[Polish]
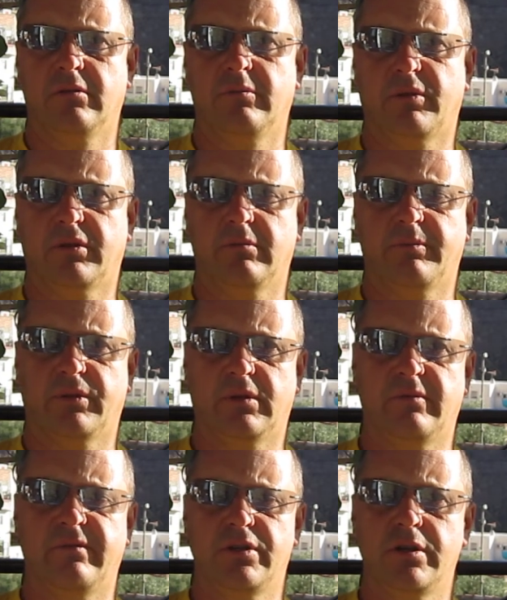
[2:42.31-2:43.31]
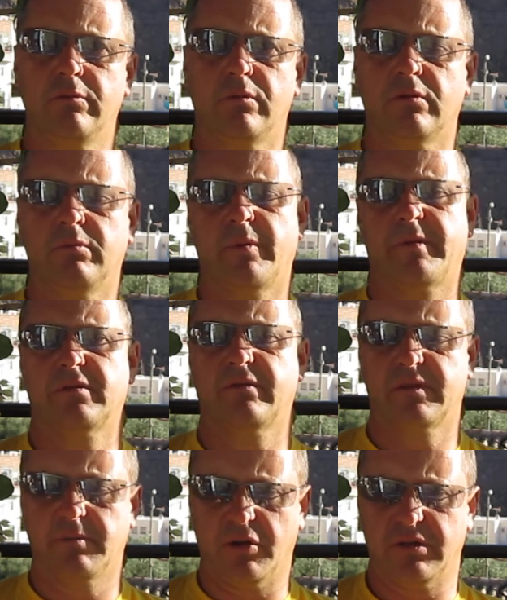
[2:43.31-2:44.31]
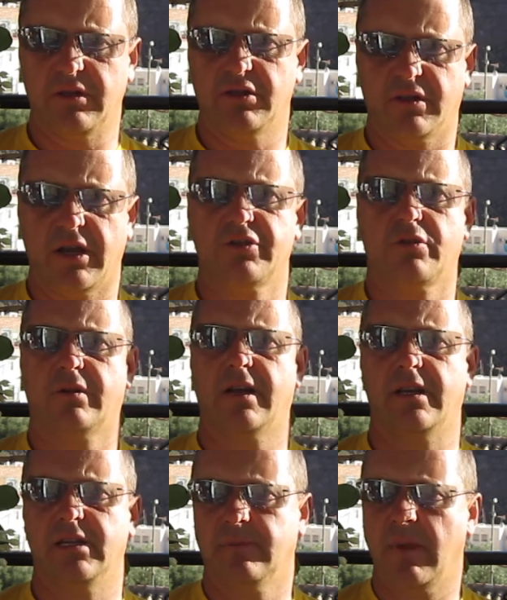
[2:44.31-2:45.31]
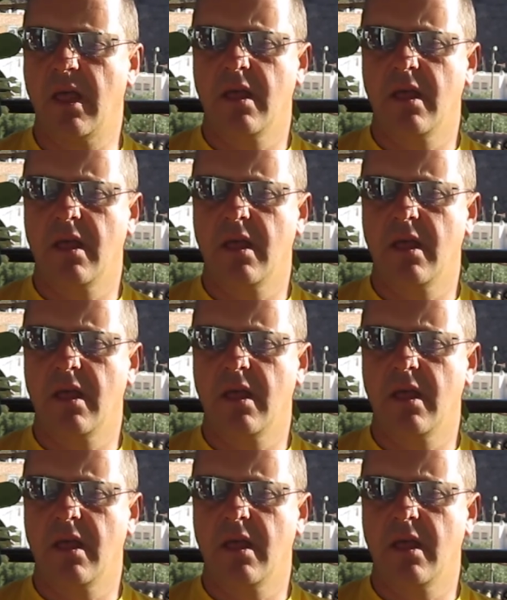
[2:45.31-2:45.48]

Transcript: po, po tym wysiłku po prostu wzmocnić nasz organizm.